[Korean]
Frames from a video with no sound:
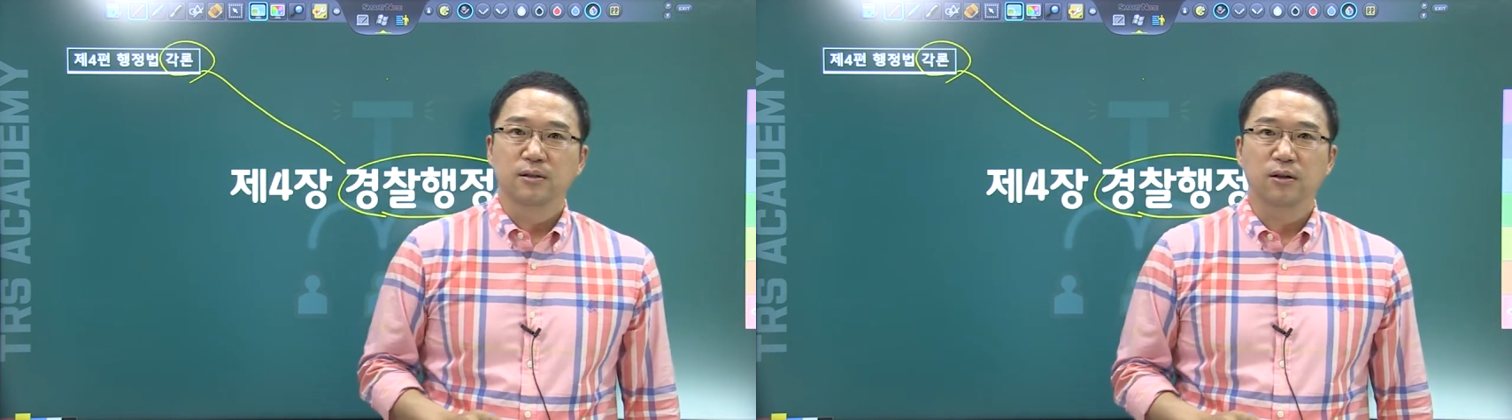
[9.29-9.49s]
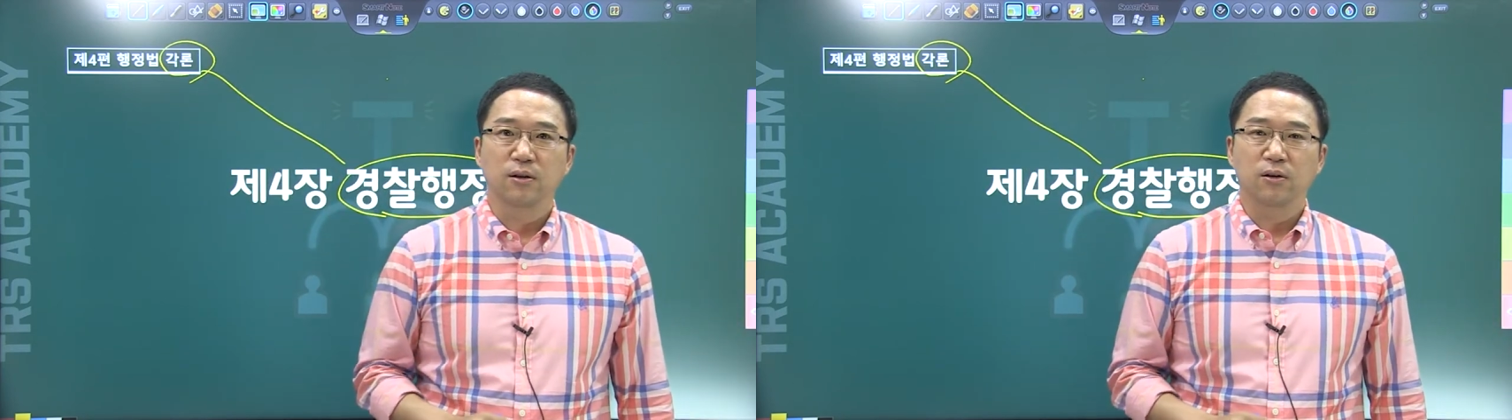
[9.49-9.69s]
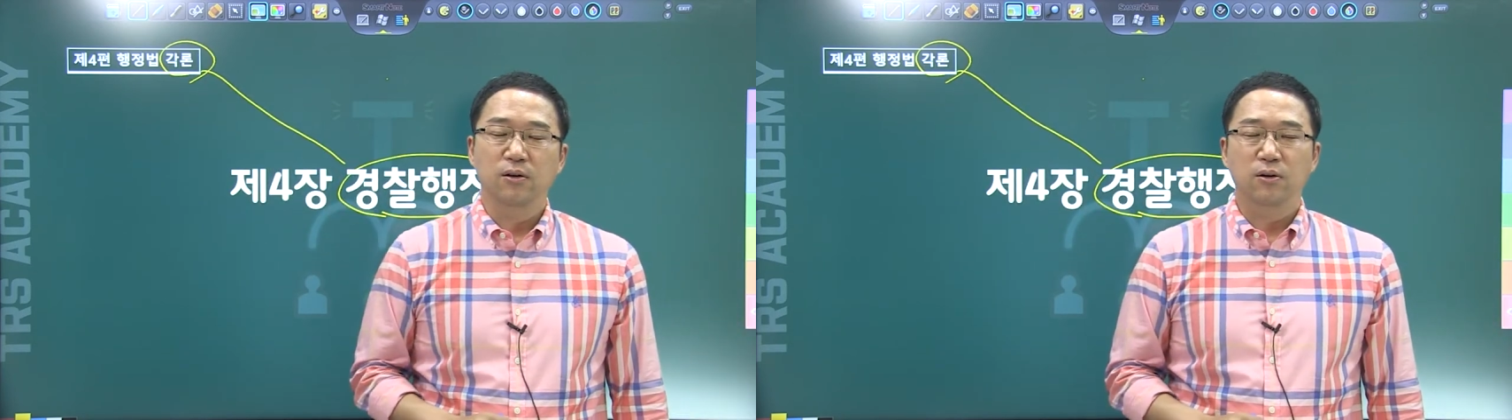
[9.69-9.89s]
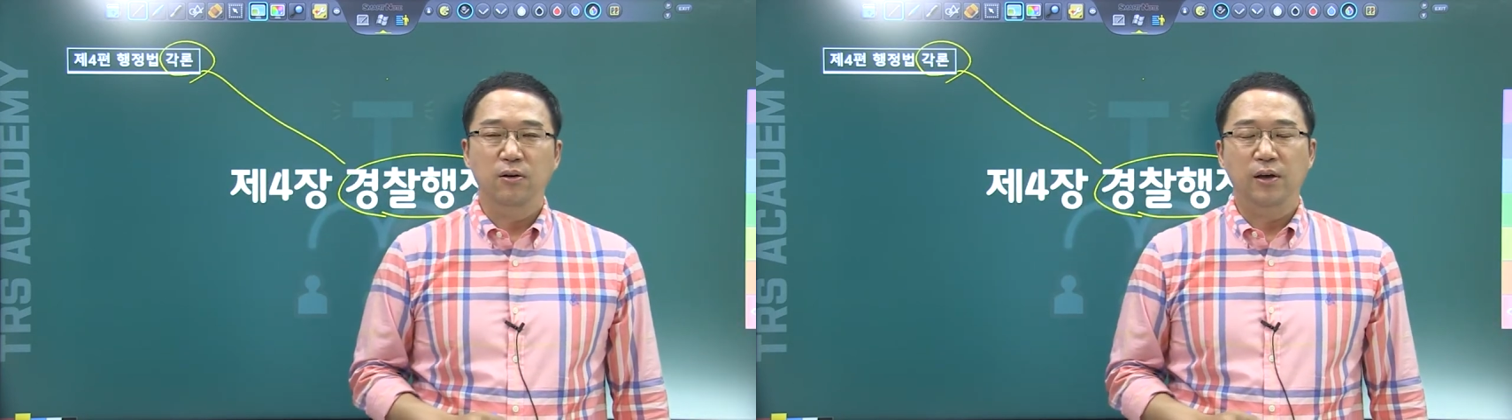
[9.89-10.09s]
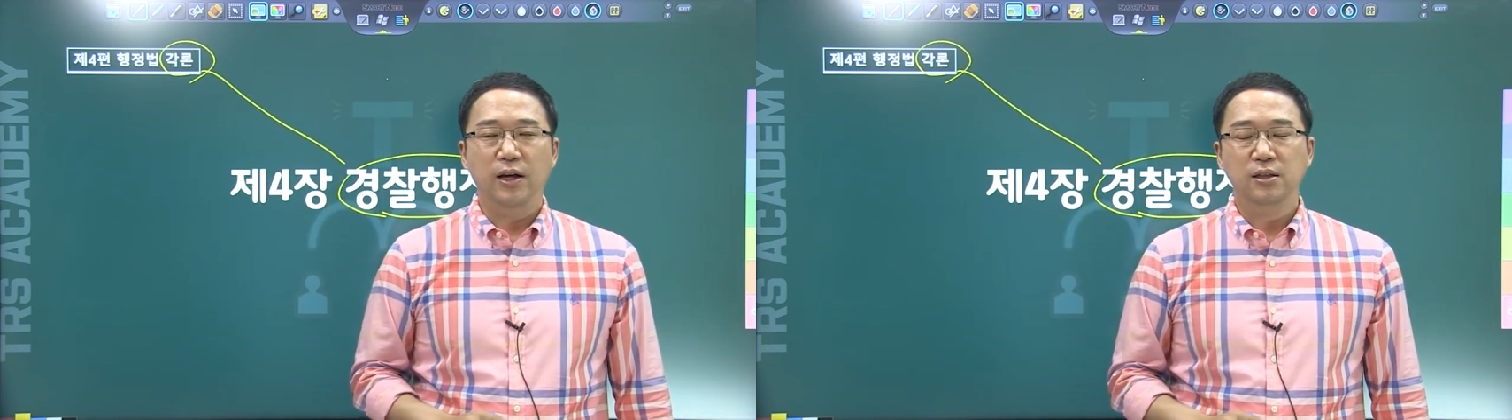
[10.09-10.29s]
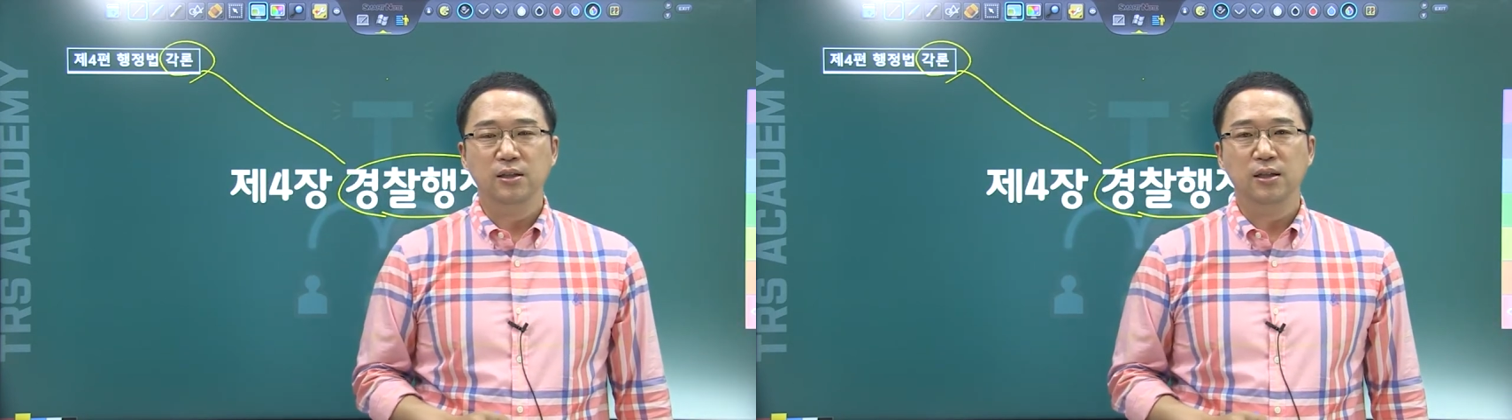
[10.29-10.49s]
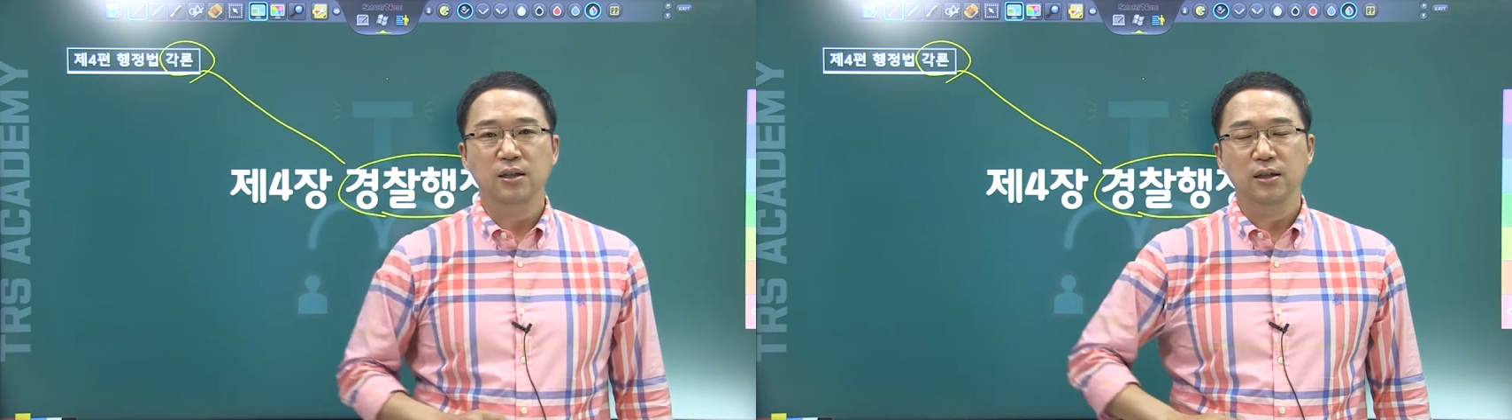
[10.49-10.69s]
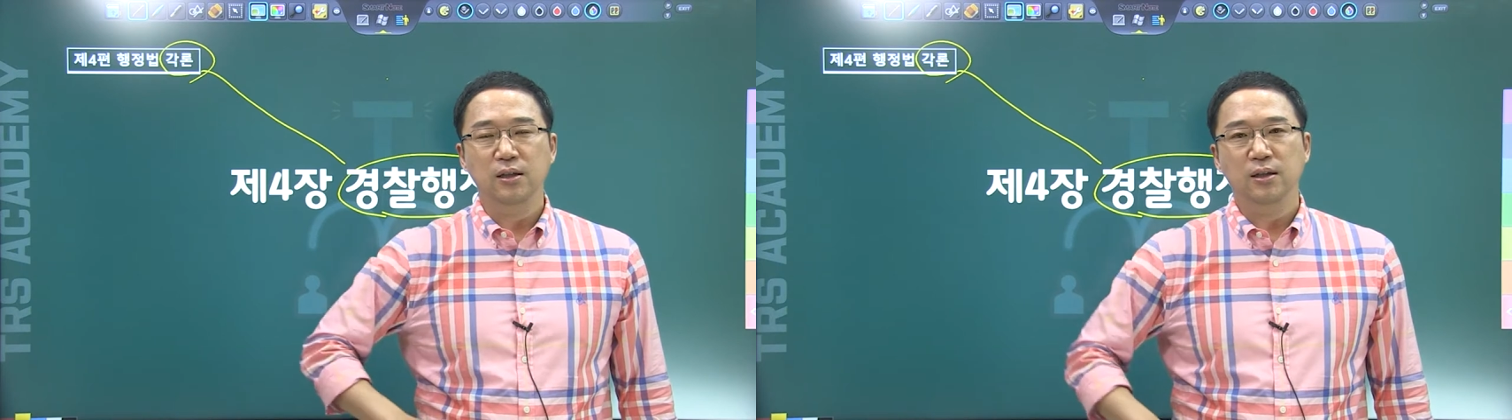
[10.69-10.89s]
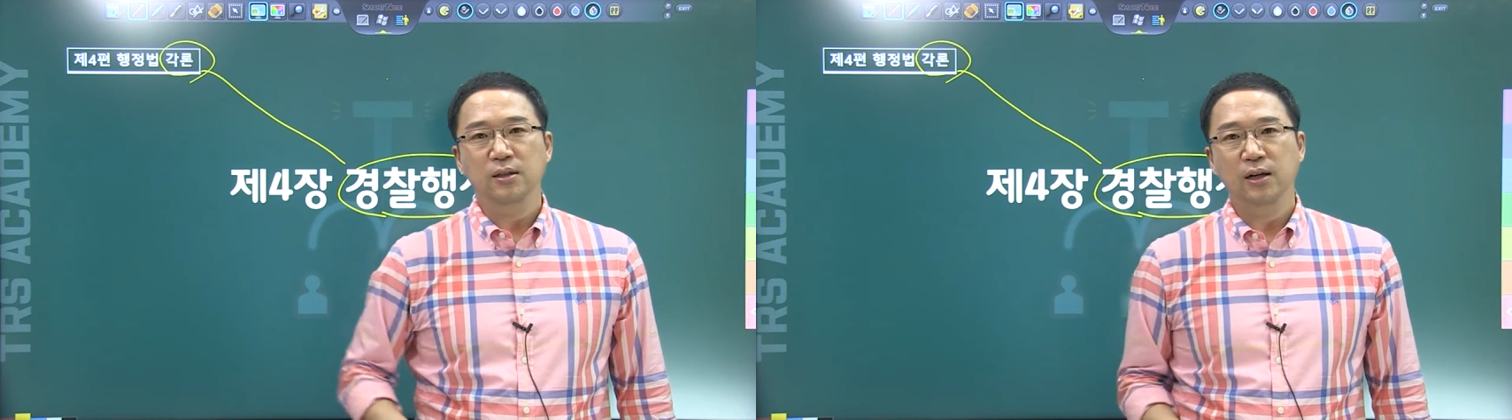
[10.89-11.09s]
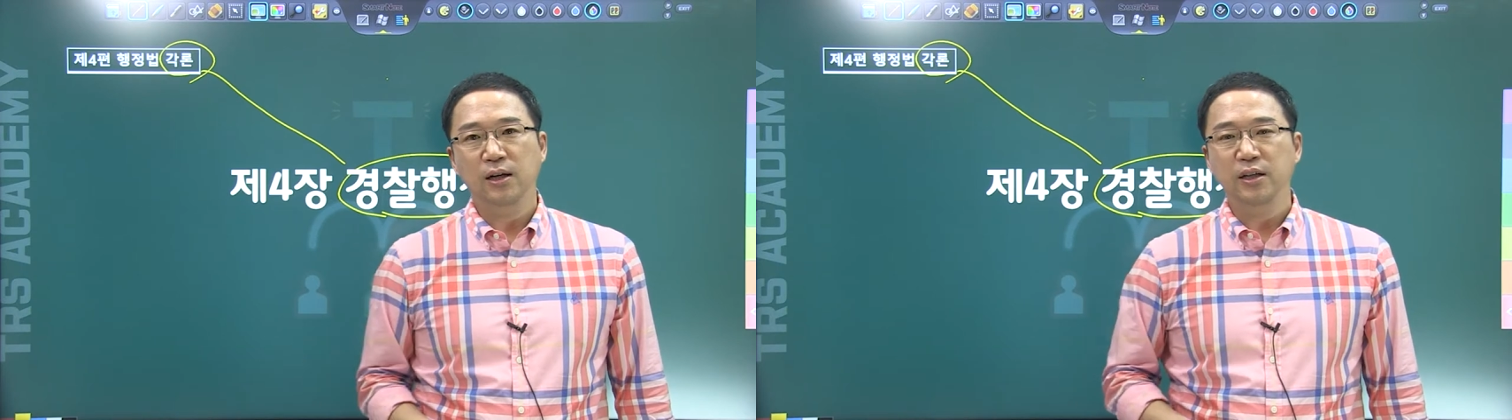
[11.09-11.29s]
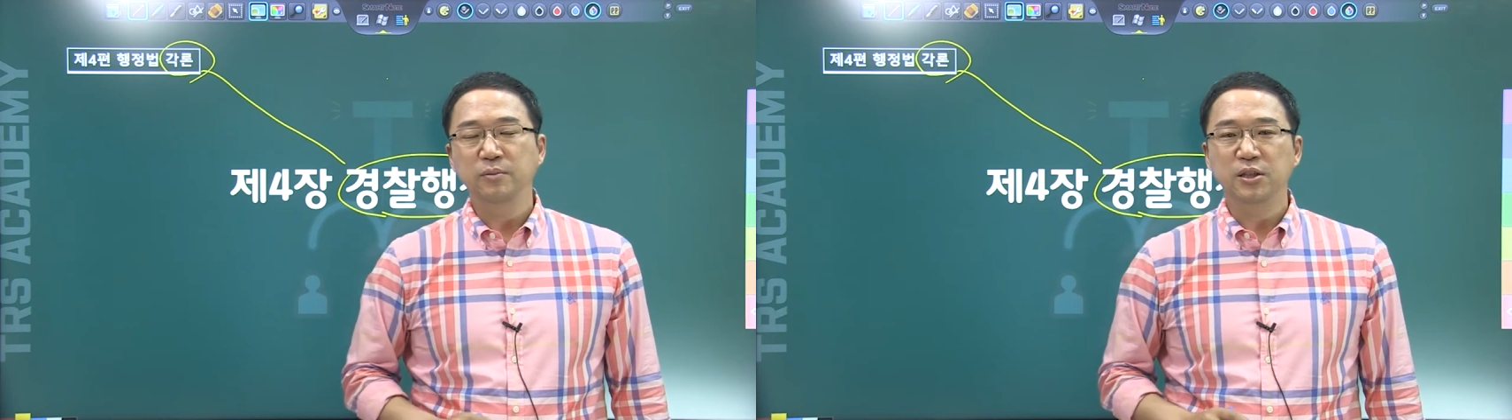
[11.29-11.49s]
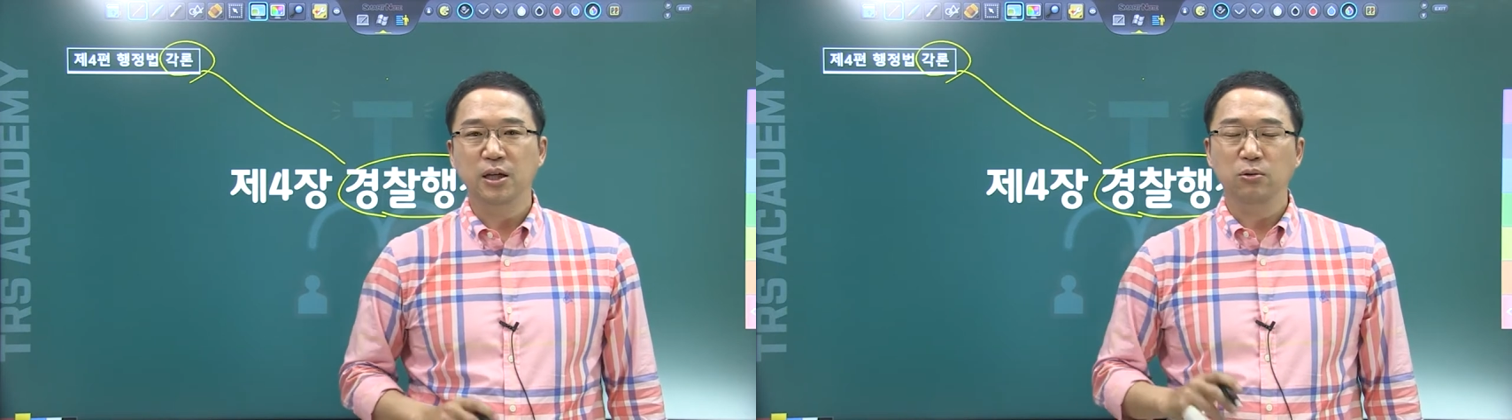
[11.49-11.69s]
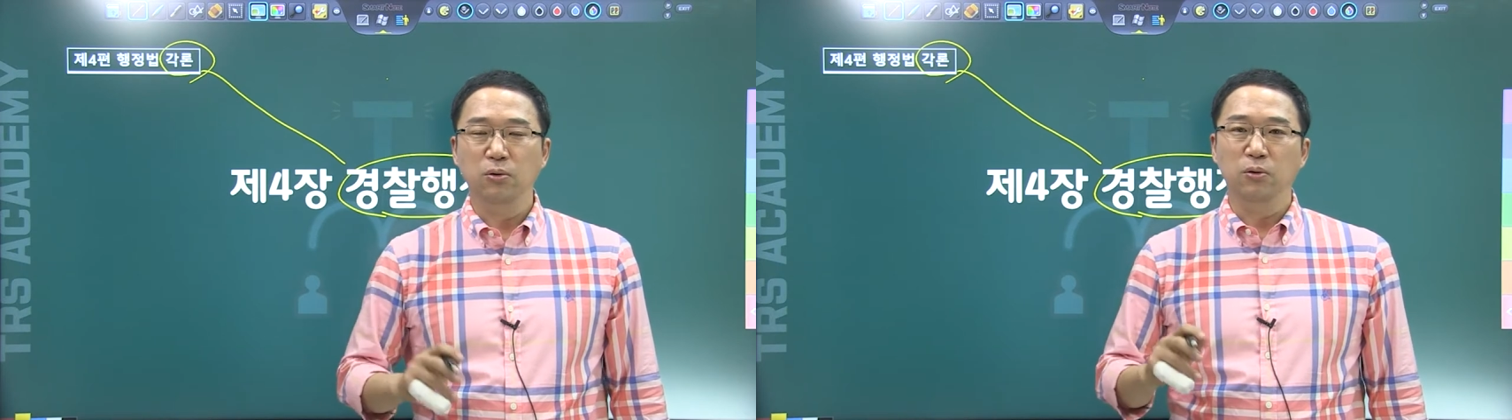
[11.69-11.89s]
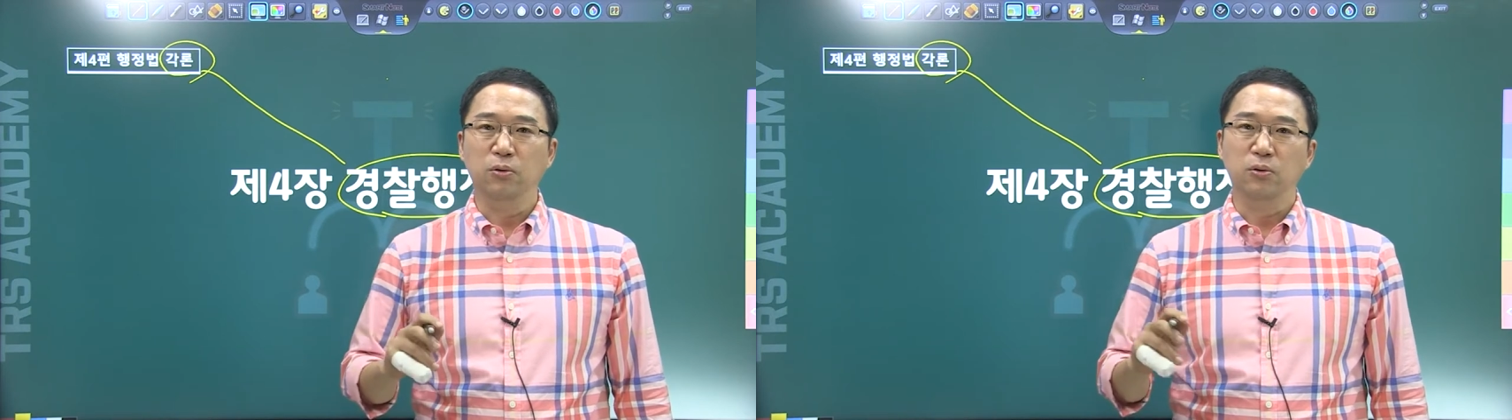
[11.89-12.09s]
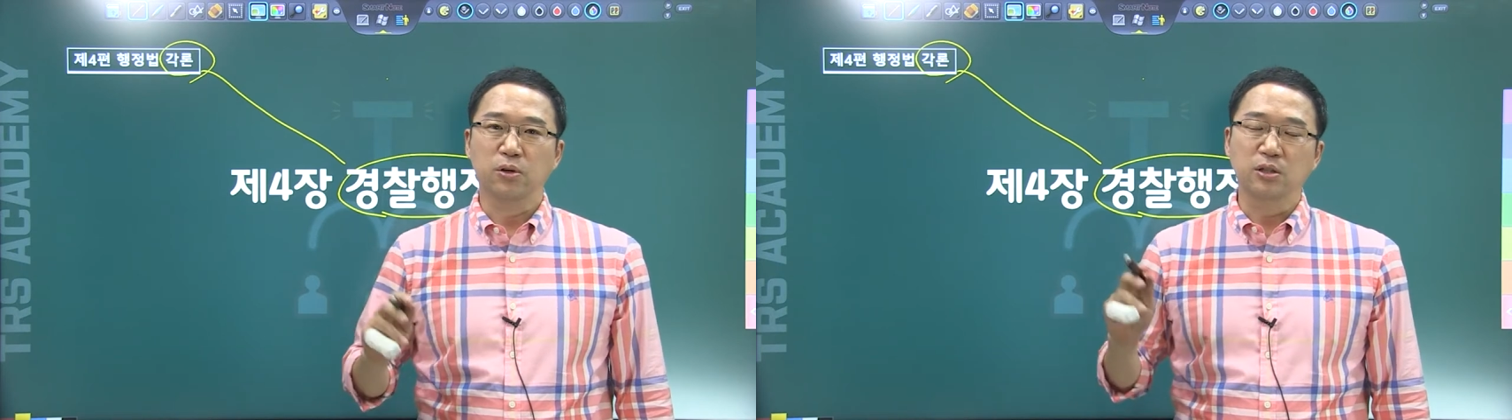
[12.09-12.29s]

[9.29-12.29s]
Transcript: 어, 행시나 입시에도